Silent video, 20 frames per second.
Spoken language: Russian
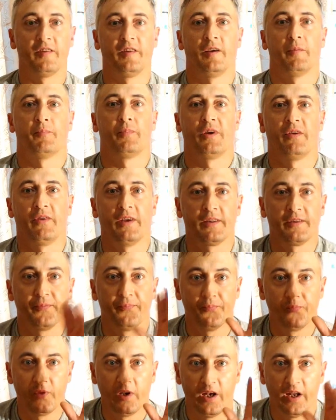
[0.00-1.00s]
Всем привет,
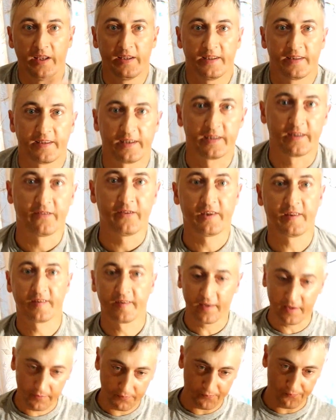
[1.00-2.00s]
Леонид
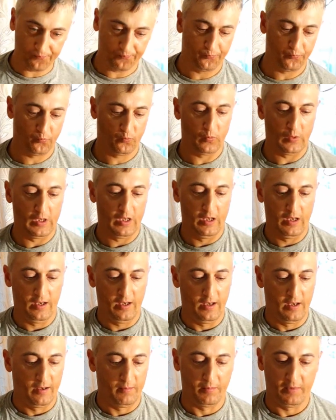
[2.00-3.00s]
Котвицкий.
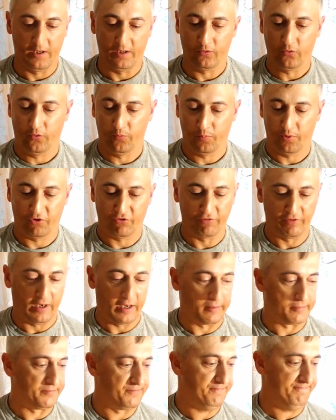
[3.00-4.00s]
Мне тут
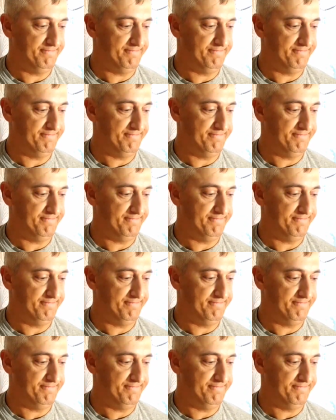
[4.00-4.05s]
пошла